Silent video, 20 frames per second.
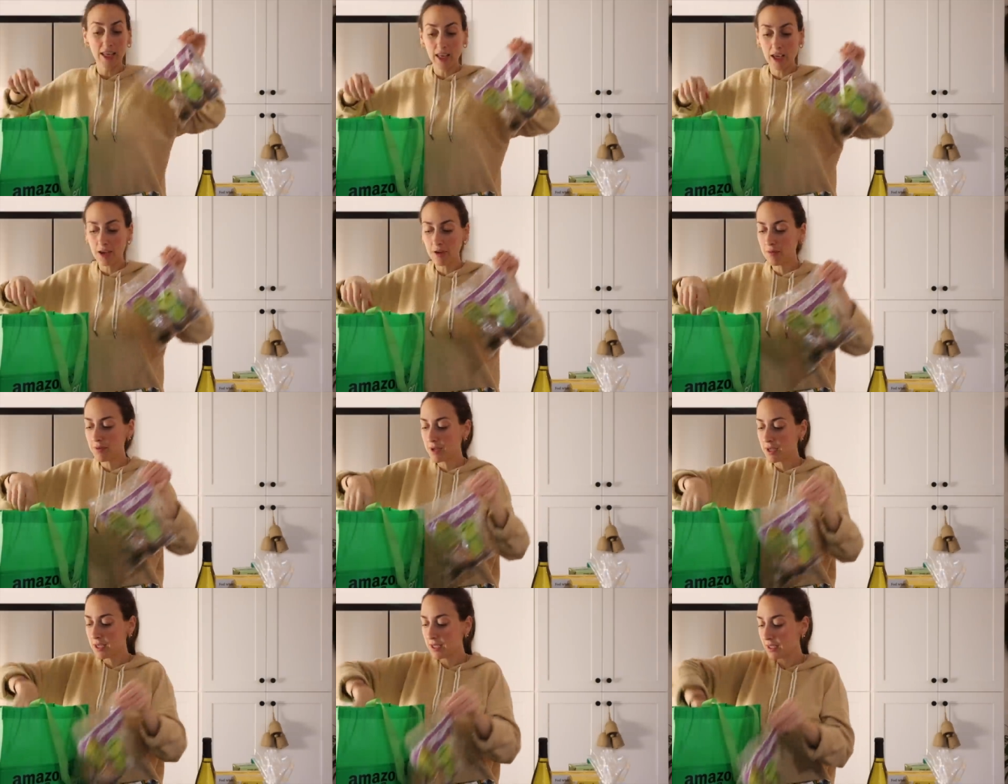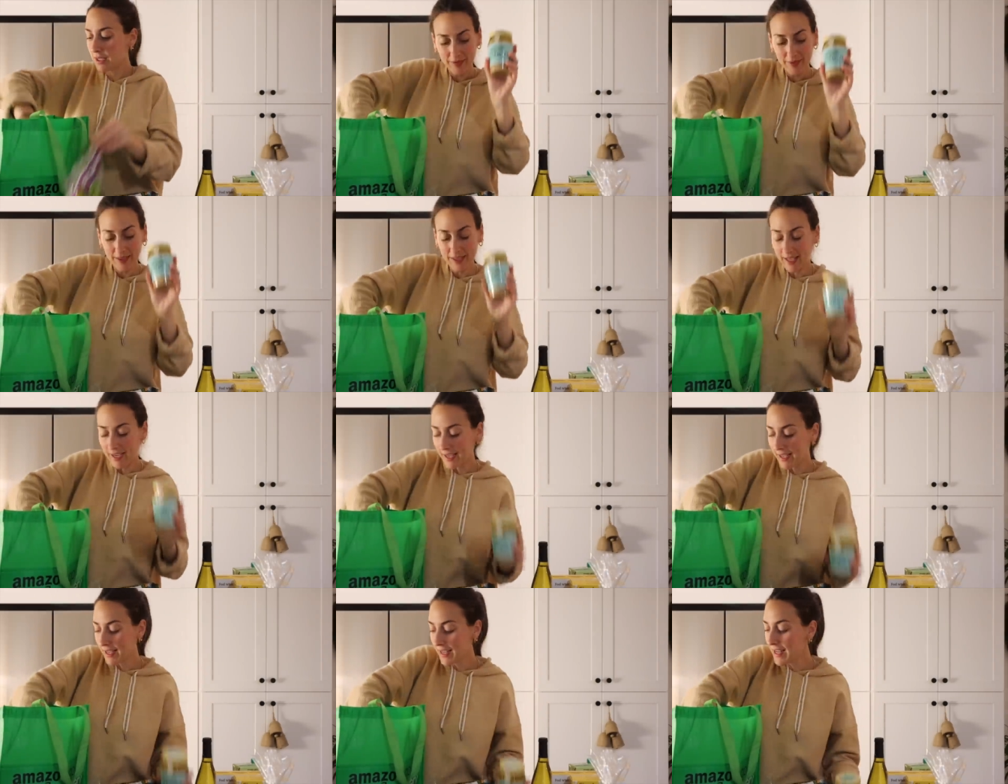Kiwis,
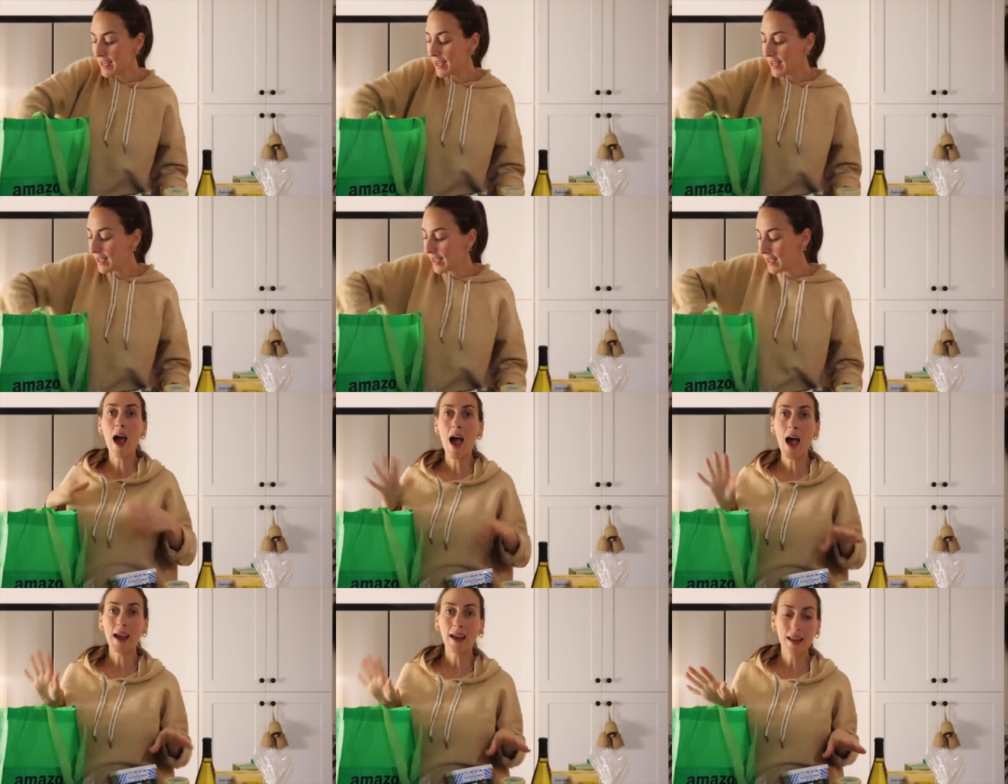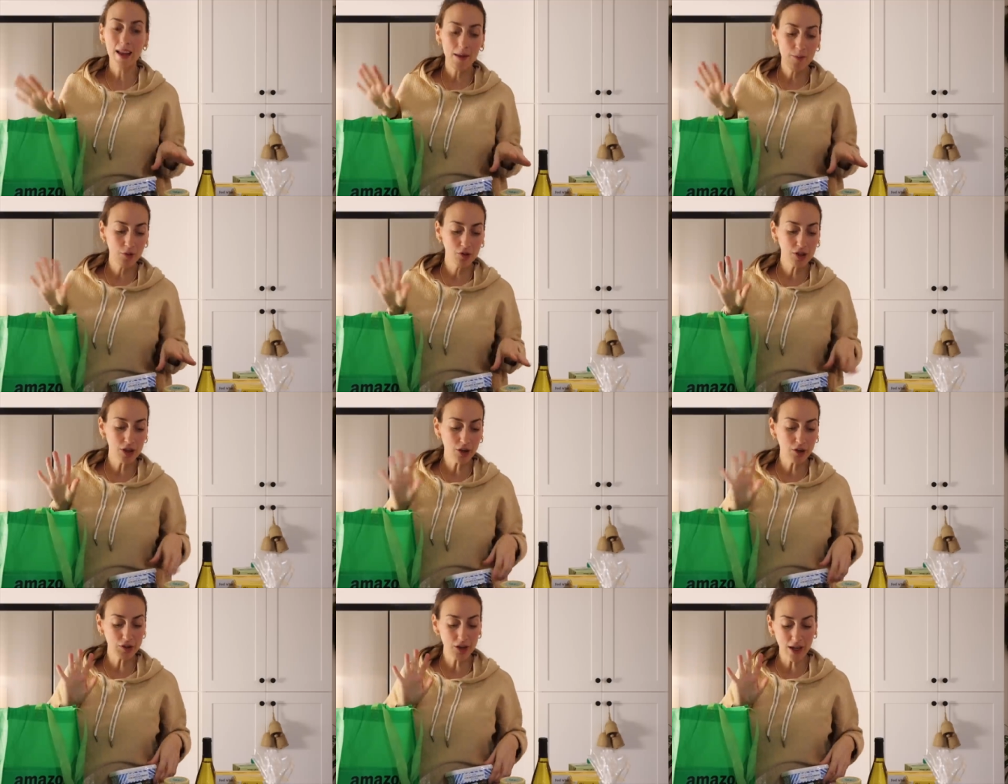tajini. Aquí hay
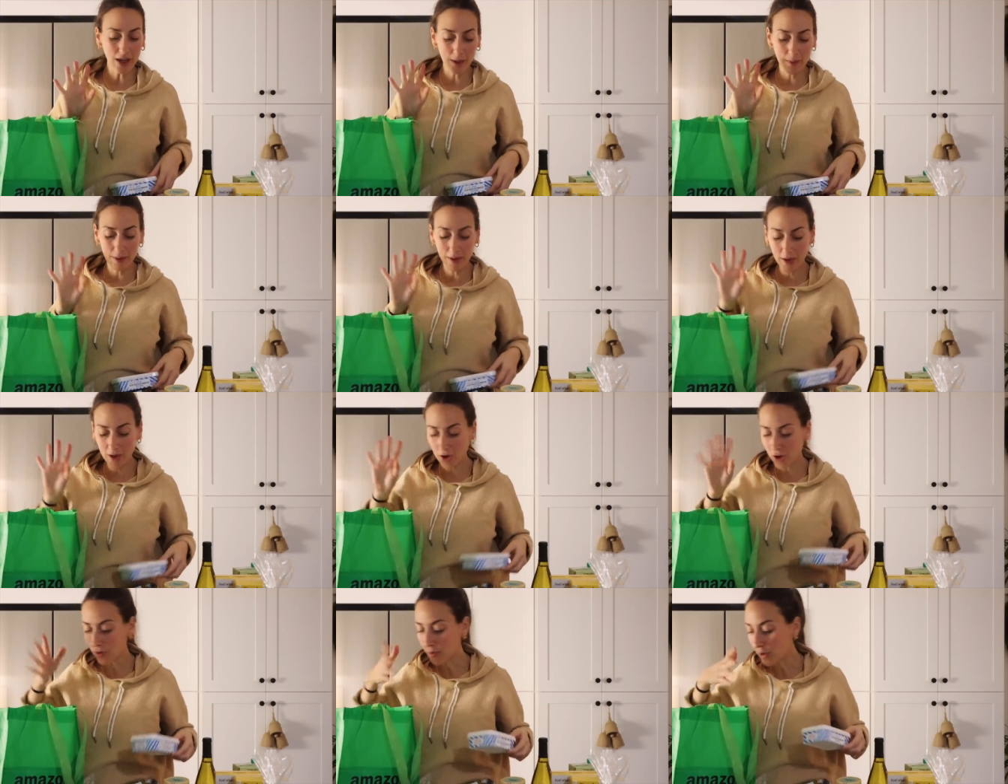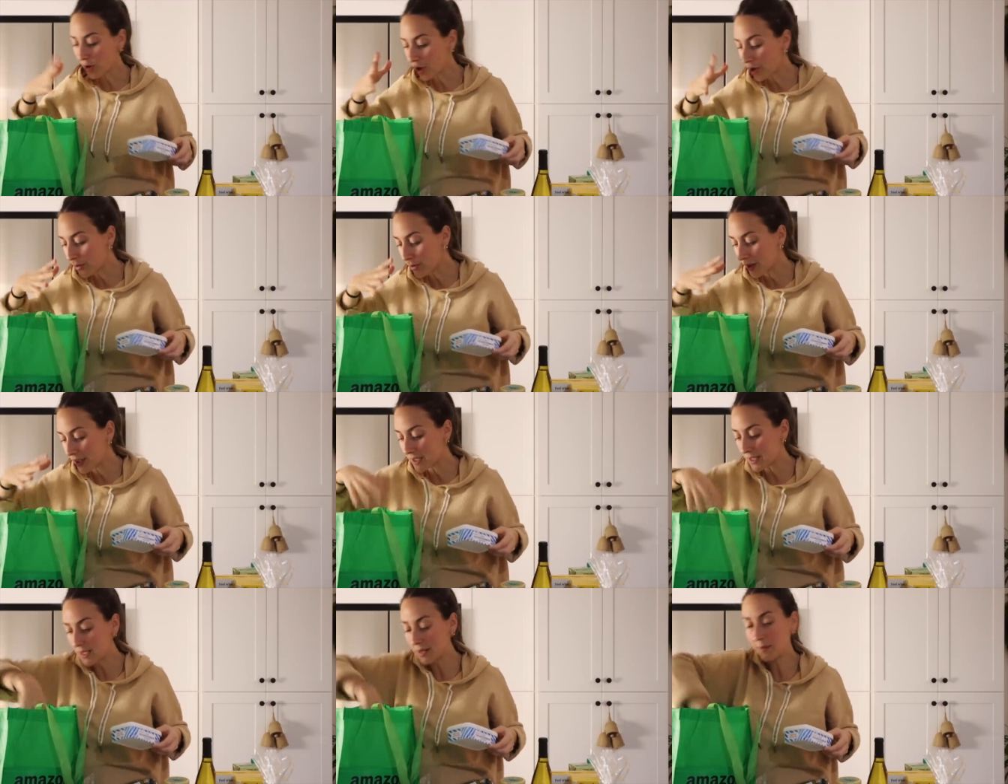muchas cosas que vienen como
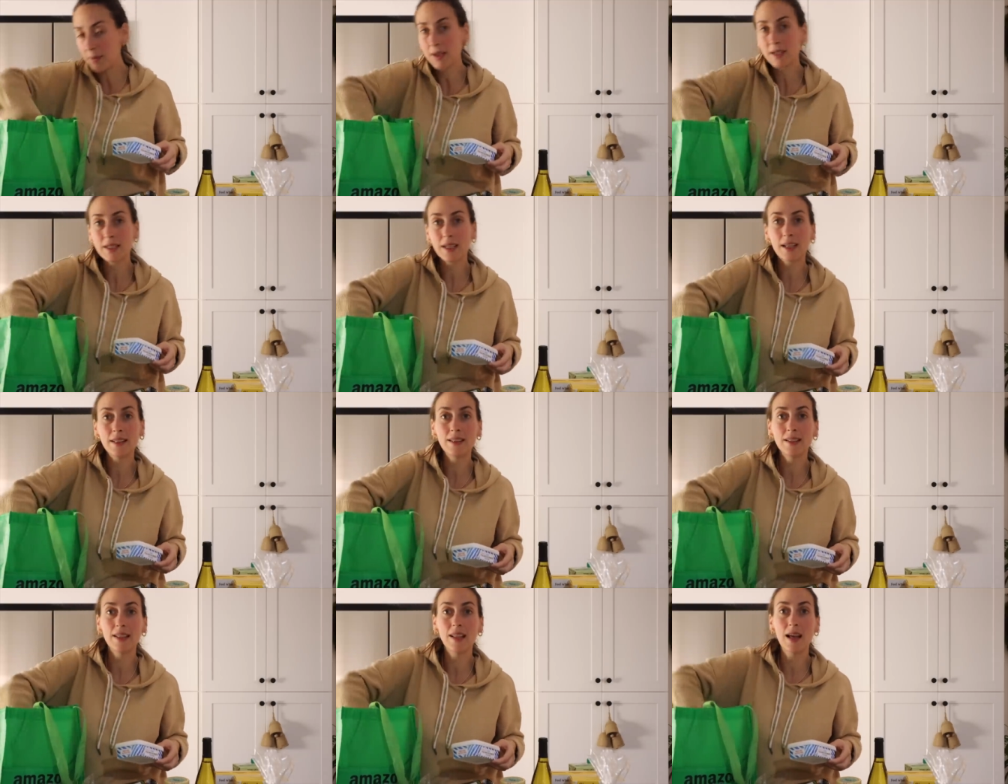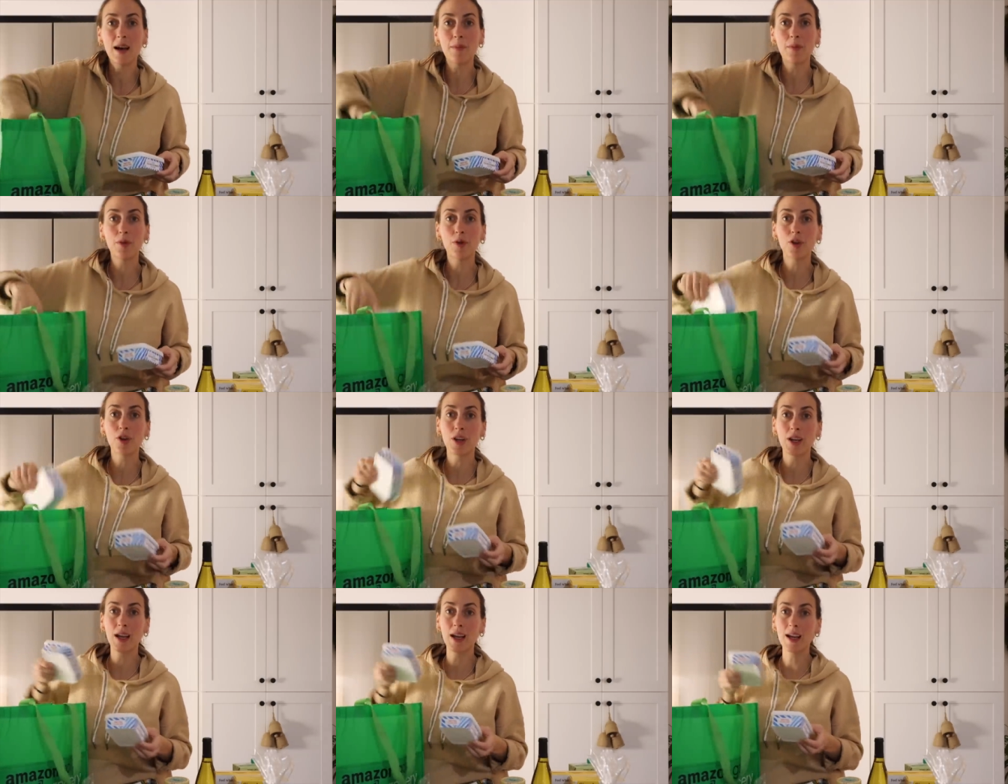dobles y más cantidad
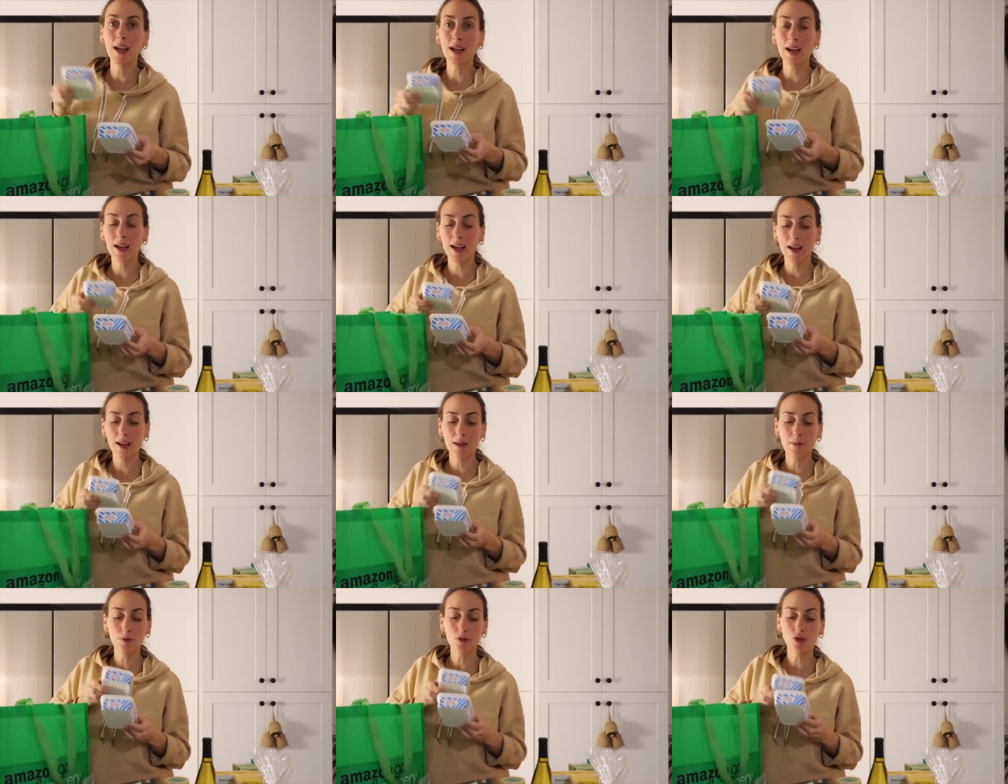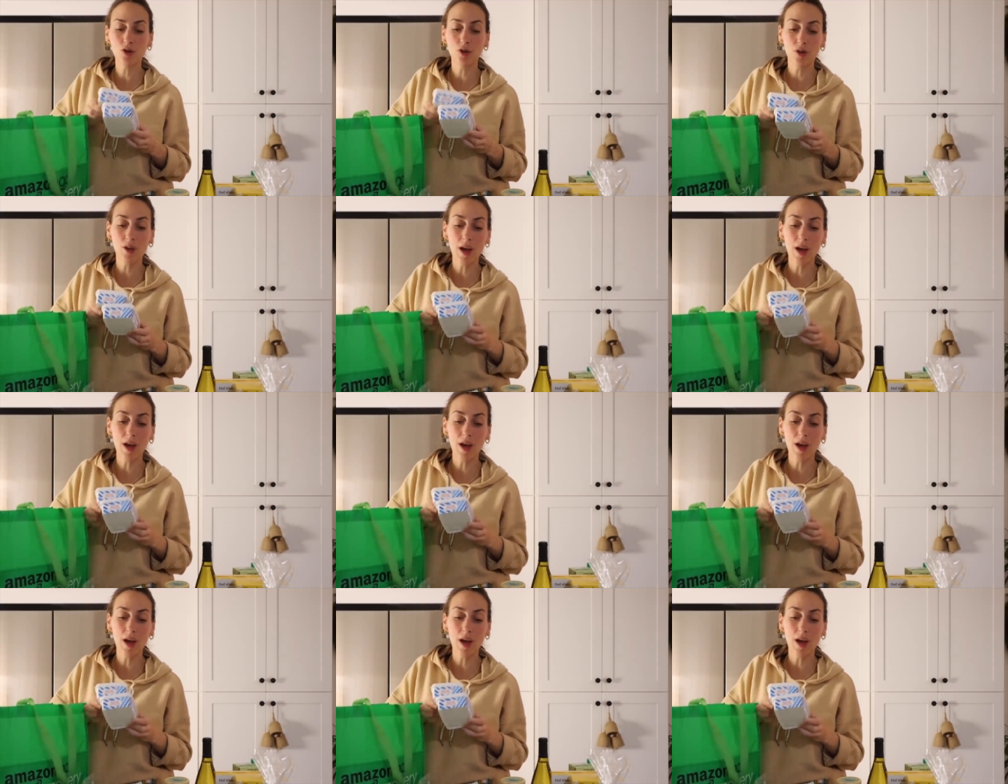porque queremos